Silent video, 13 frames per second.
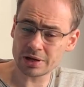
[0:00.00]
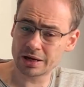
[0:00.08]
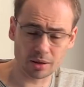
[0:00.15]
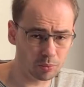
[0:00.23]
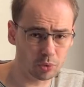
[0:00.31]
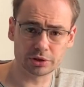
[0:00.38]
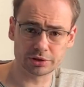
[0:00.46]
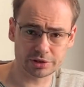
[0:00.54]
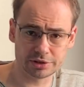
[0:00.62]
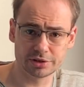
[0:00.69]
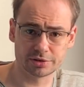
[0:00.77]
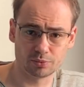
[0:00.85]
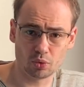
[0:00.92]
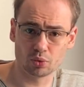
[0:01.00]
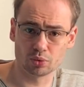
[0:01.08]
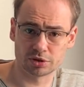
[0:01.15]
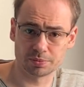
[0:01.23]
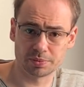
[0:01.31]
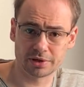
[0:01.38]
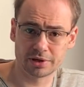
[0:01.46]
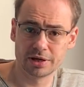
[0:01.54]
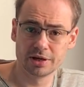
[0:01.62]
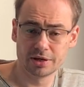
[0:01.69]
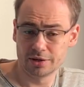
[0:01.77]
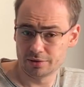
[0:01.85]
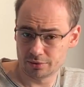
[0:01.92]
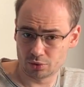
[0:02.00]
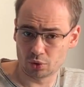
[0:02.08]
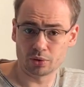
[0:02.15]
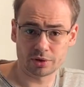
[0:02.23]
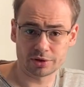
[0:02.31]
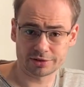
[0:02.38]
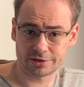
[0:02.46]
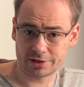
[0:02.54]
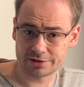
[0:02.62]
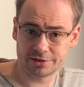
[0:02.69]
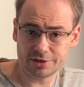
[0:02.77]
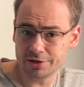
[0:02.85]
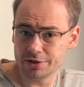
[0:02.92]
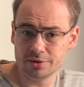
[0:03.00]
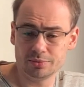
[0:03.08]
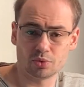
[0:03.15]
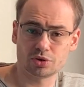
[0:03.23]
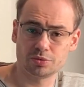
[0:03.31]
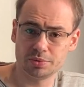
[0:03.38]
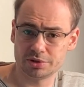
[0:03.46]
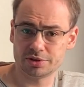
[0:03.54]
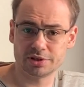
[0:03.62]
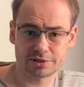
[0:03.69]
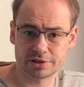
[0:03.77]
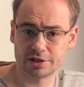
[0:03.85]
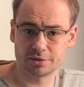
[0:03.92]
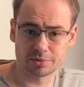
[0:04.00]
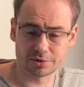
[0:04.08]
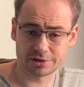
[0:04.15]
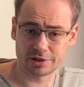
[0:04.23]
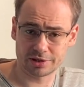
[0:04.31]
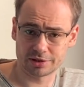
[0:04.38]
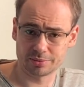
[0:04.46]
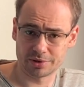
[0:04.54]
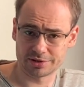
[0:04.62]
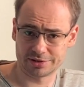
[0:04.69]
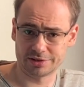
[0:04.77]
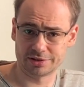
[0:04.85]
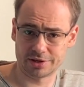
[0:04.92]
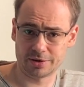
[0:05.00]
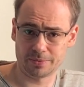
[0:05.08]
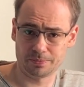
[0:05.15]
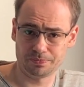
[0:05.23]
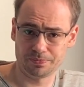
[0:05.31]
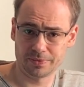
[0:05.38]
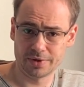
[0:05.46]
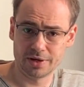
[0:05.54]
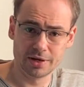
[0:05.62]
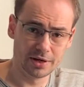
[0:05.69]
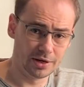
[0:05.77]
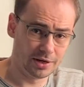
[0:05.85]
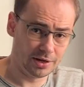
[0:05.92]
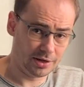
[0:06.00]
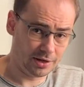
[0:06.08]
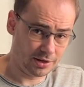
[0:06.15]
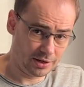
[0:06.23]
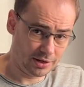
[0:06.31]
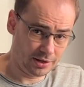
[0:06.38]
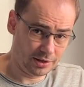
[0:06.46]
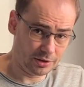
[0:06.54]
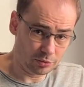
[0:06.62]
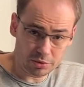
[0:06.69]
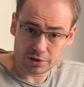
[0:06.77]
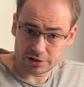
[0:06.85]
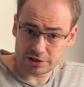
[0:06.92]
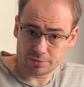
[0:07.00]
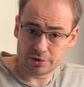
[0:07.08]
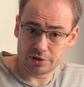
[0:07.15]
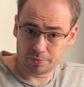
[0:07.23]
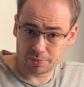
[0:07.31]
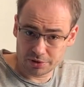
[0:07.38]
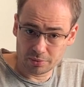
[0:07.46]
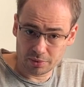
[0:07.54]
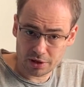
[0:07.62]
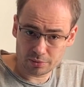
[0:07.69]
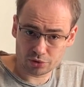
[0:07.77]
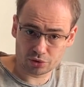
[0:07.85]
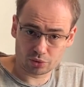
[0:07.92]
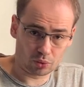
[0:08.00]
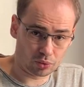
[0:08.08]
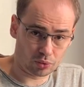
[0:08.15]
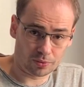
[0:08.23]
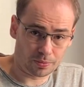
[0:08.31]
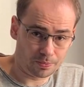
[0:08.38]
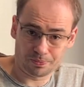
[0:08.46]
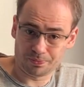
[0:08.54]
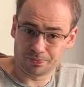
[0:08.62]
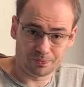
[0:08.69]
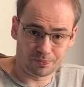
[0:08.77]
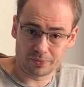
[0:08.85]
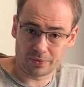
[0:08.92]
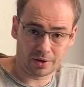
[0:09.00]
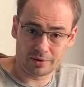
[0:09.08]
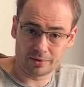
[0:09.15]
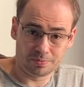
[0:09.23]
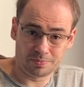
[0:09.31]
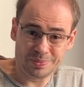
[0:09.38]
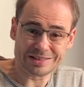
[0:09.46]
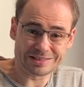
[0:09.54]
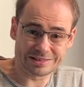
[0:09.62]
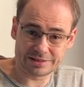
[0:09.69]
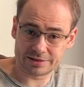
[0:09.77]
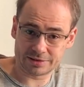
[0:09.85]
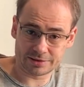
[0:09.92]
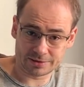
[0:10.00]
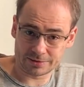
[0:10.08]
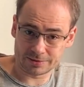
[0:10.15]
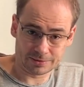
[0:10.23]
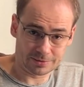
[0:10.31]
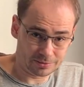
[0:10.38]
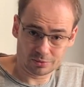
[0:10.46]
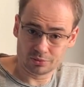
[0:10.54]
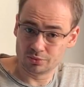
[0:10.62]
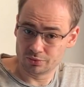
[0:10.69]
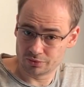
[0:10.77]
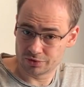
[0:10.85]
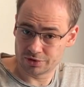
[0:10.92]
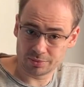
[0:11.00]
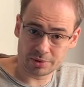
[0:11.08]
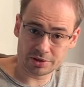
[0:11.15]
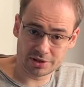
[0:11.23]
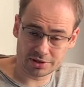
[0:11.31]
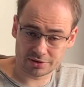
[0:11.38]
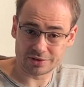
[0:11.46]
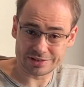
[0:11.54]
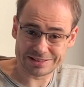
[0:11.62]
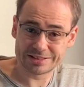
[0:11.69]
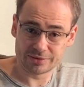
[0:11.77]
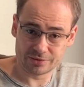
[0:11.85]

Работать они смогут теперь только с Россией и, может быть, с несколькими странами СНГ. Но мы на самом деле понимаем, что без э, взаимодействия с